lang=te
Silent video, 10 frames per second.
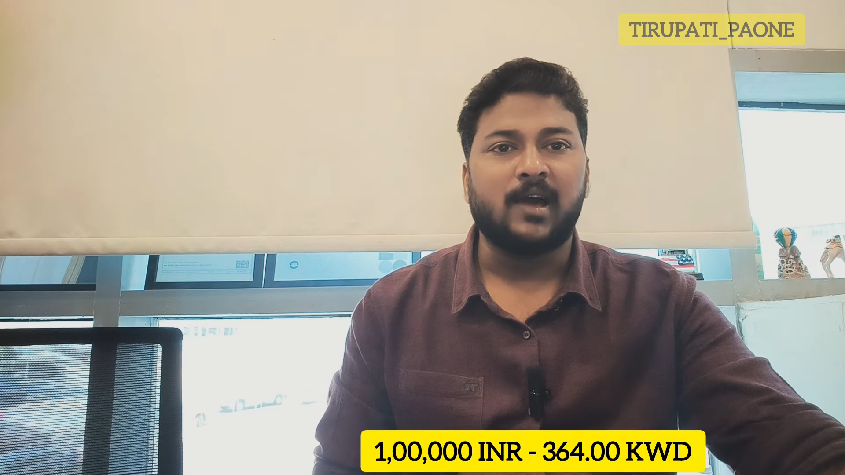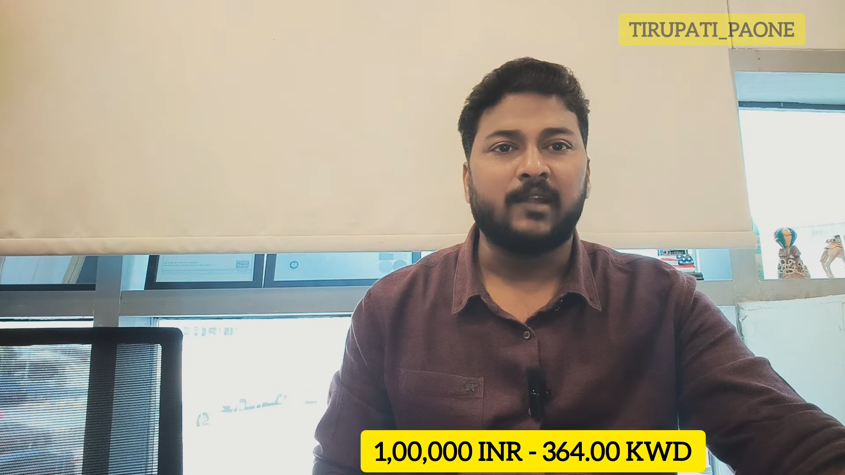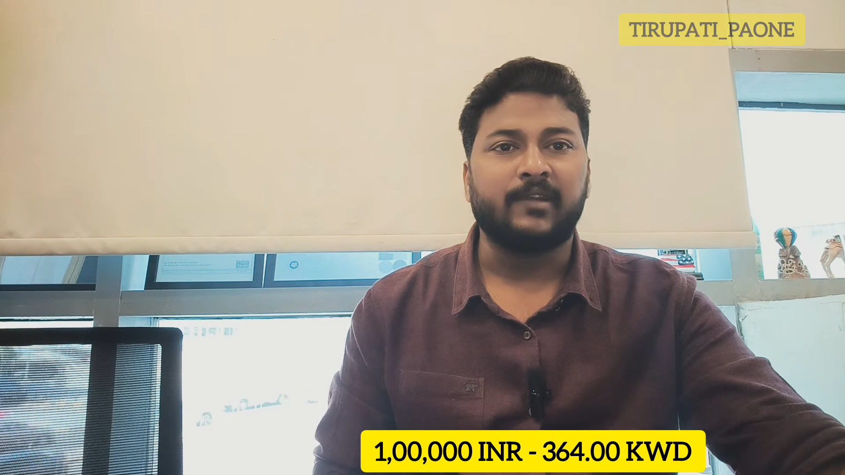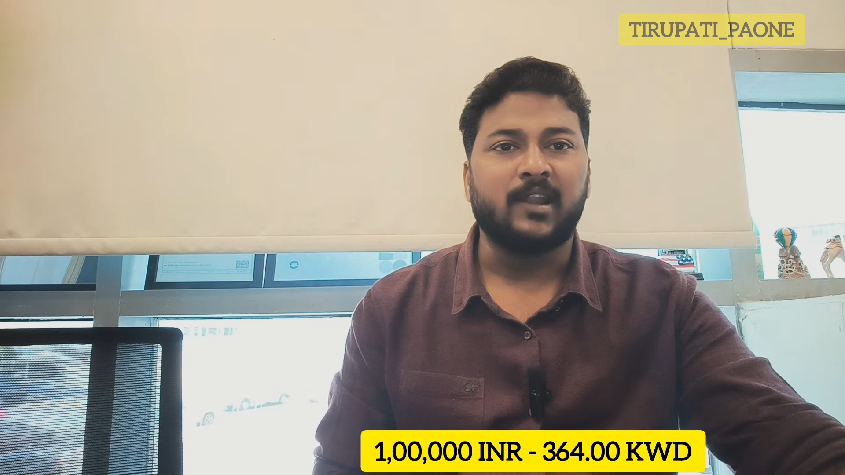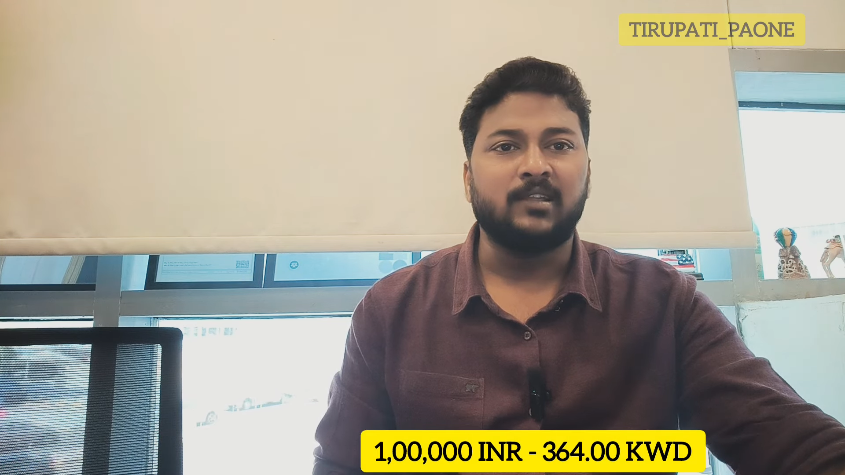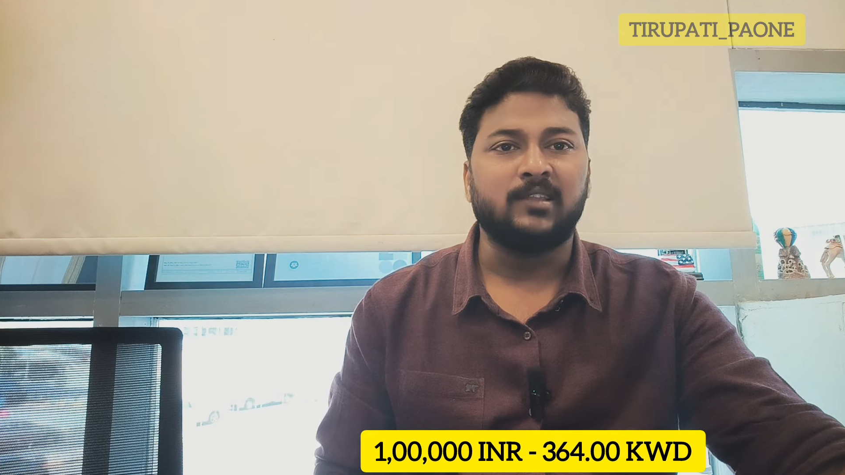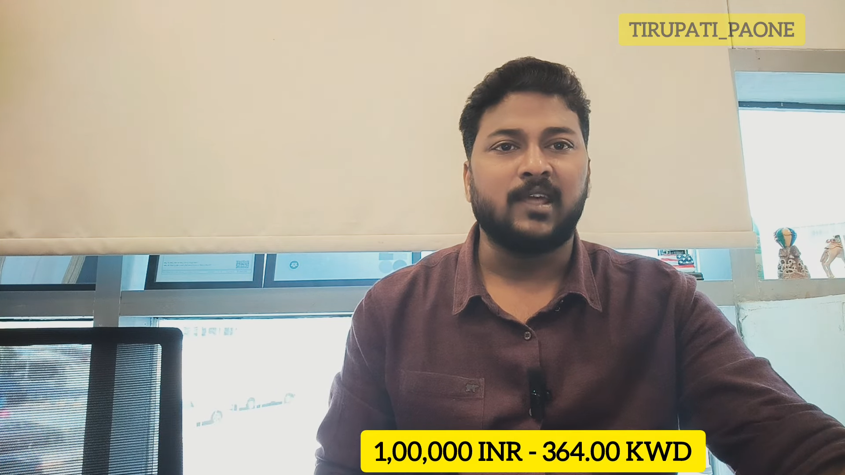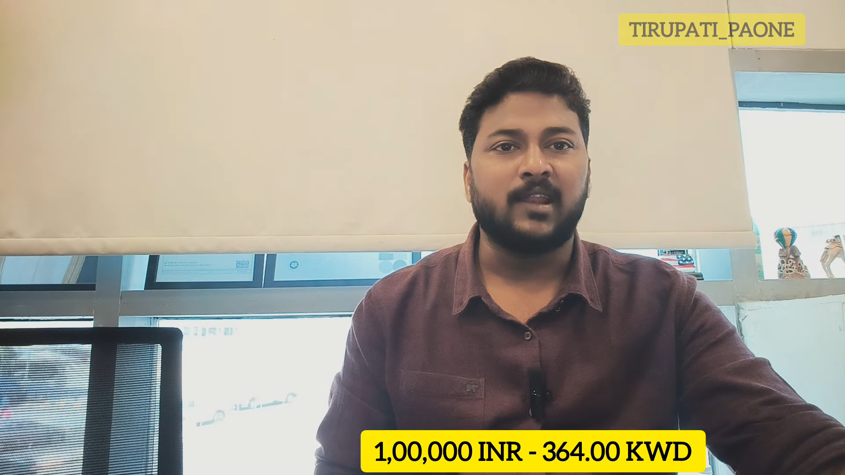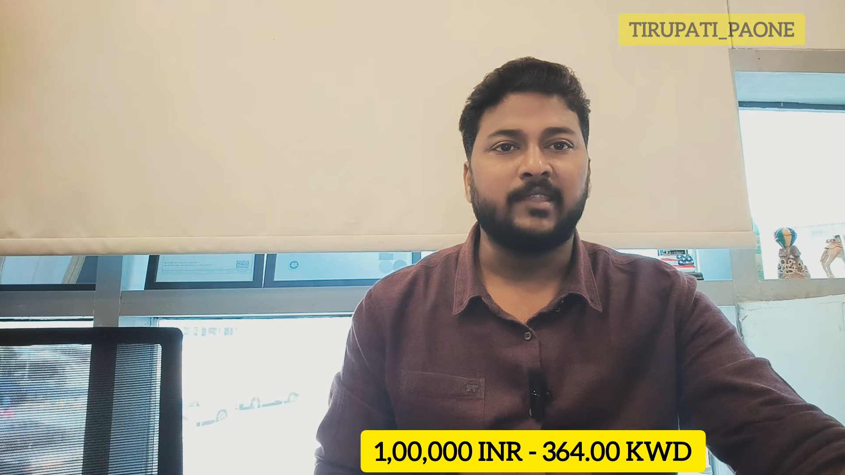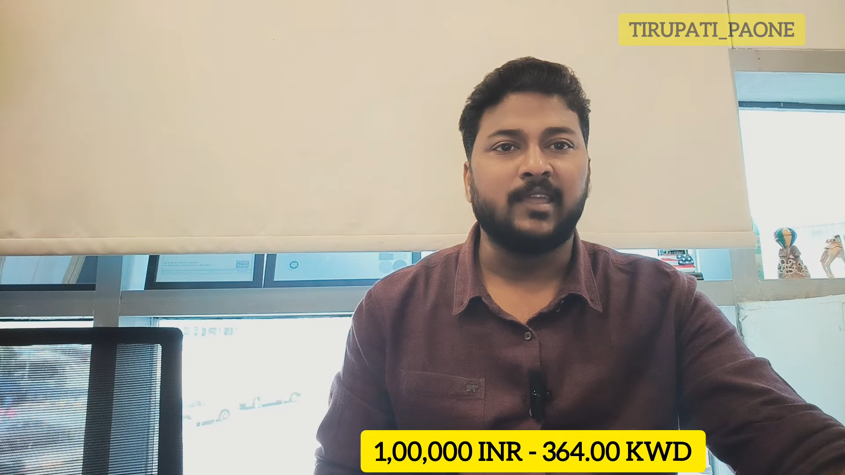అరవై నాలుగు
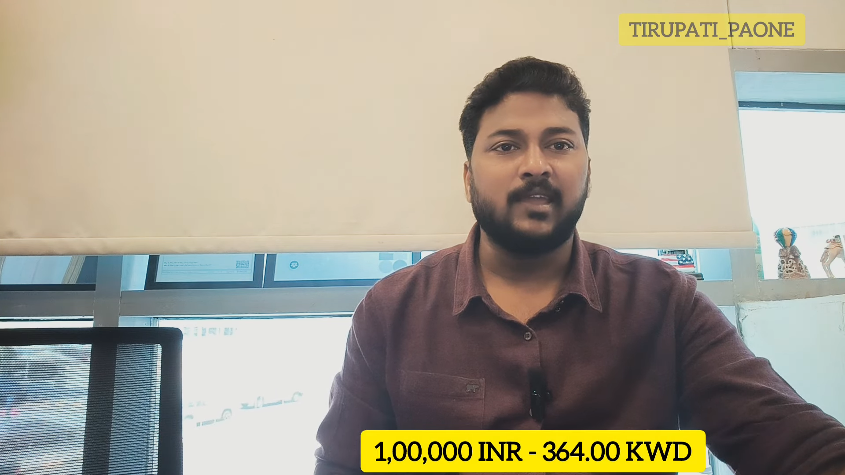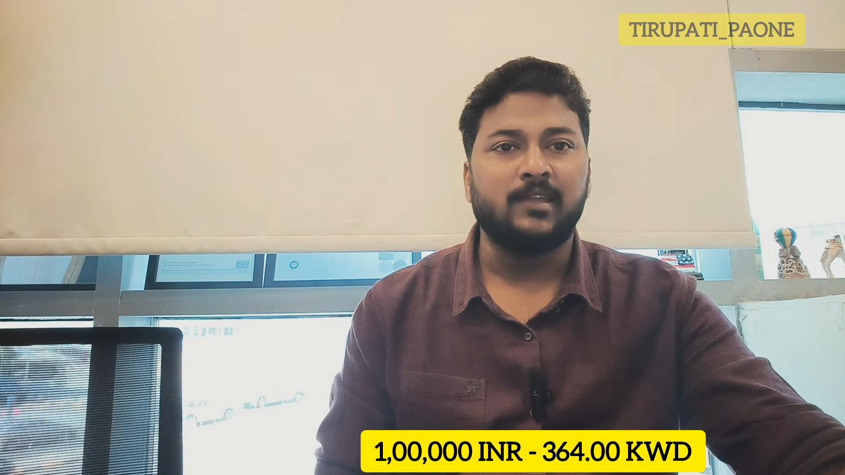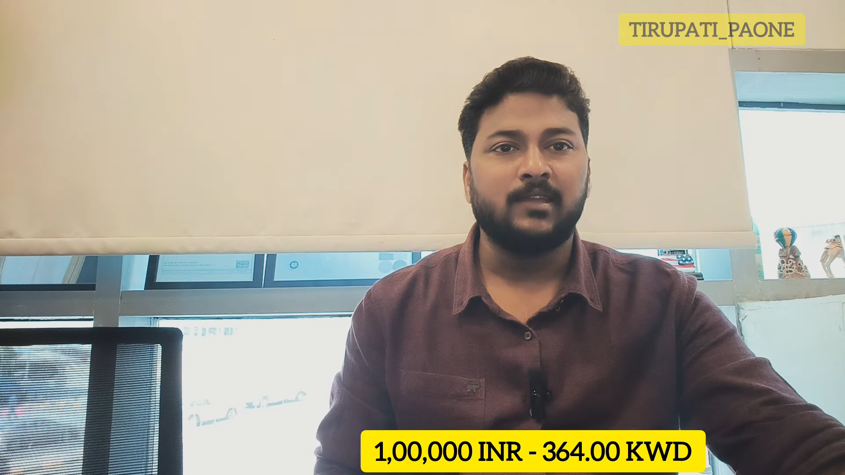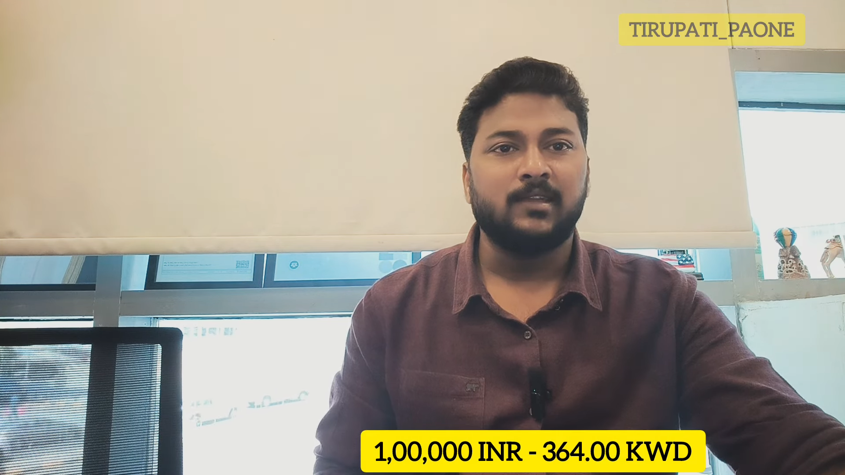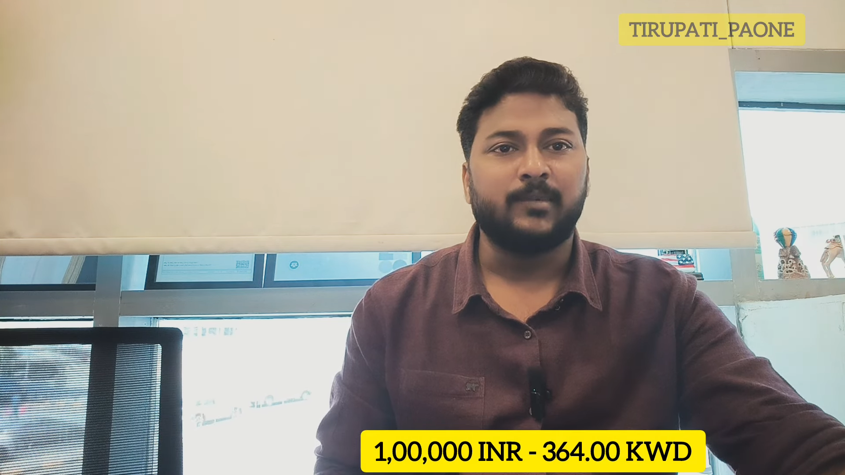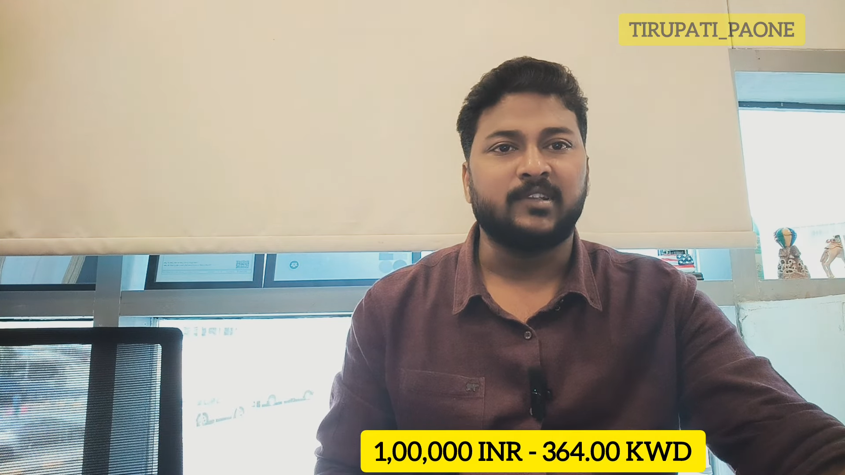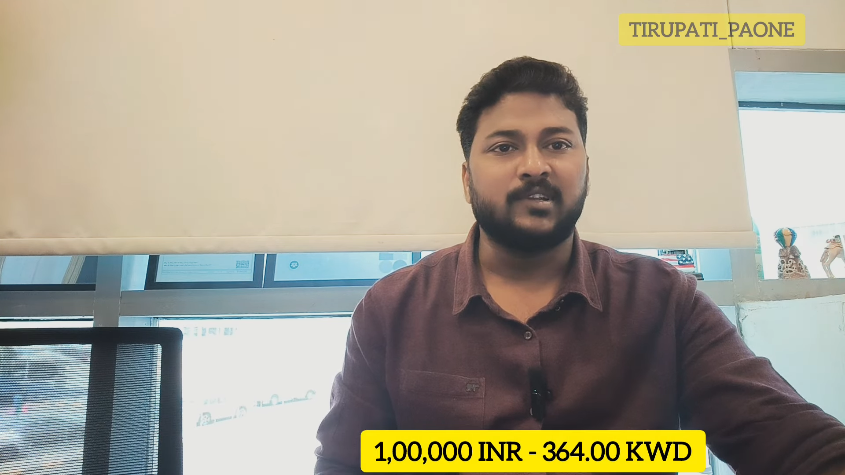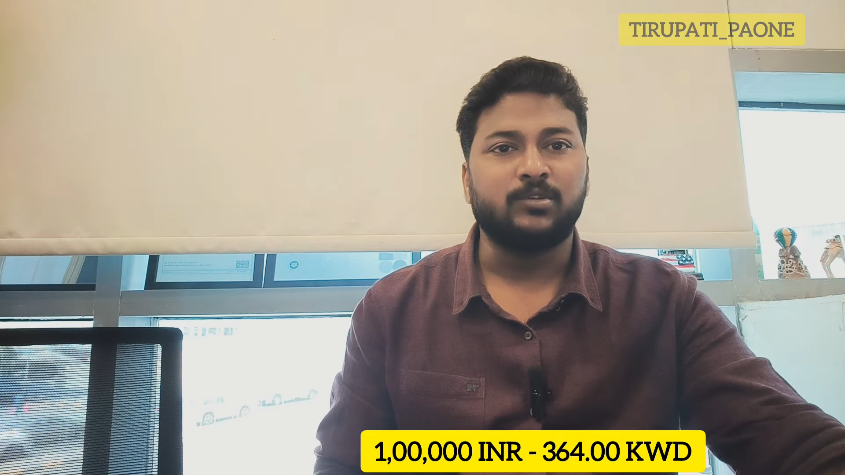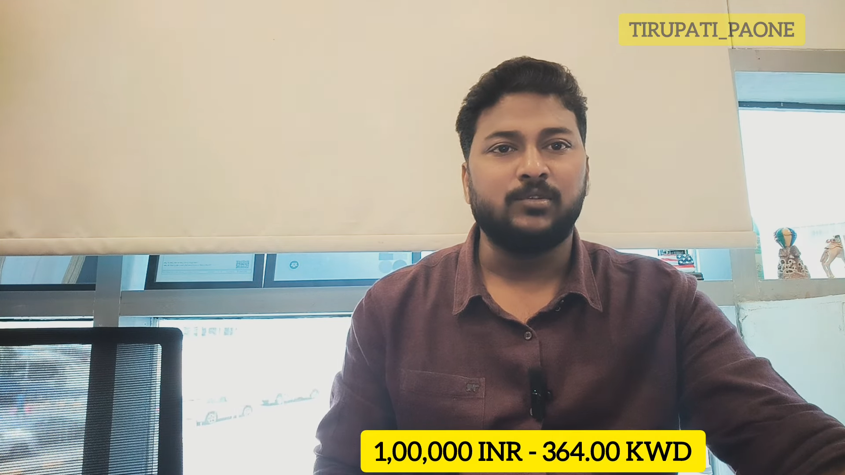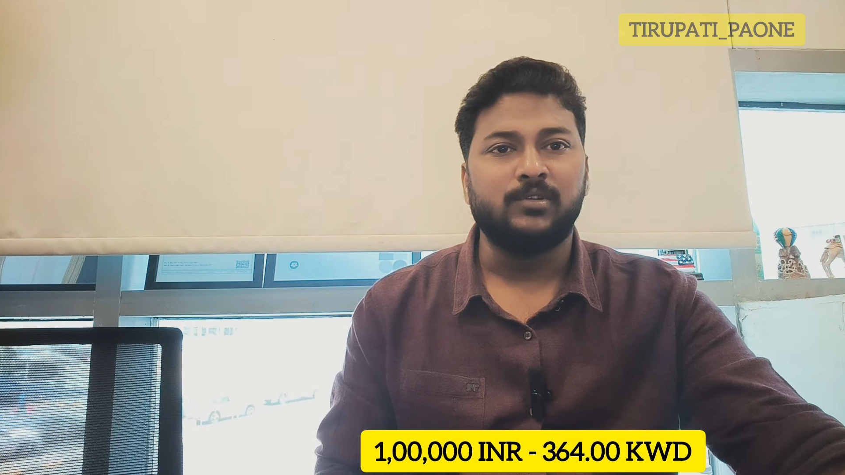దినార్లు అయితే ప్రజెంట్